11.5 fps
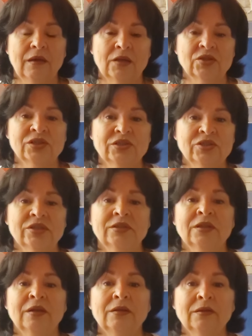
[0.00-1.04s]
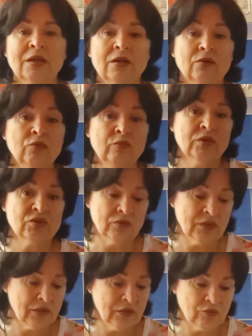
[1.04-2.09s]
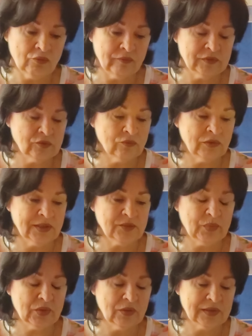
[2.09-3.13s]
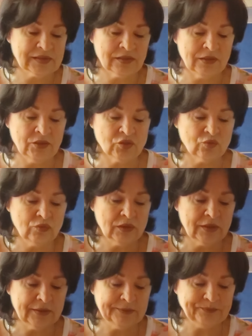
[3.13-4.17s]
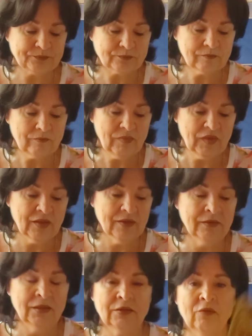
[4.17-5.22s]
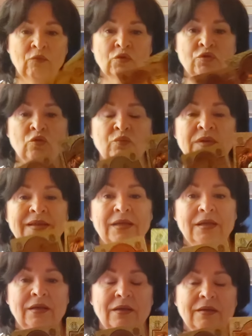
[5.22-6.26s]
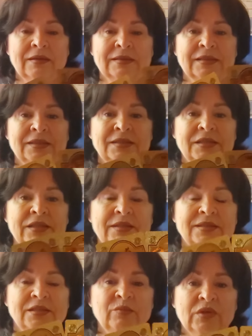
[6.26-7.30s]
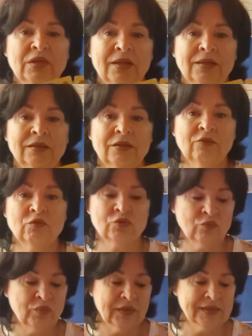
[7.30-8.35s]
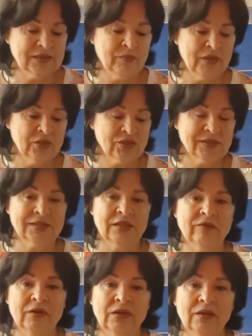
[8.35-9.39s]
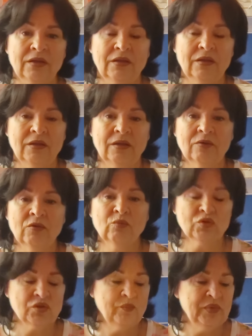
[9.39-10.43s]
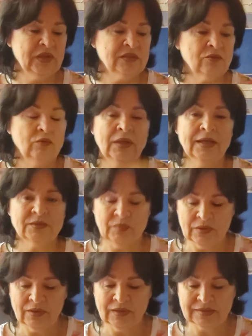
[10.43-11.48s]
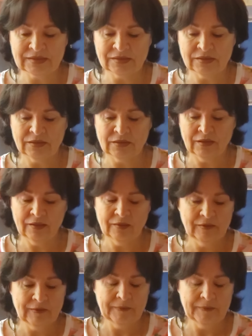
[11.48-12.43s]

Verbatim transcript: А женщина так любит, что она готова все дать показано, лишь только для того, чтобы засеять семена, для того, чтобы была семья счастливая. Он может пить, гулять показано, да.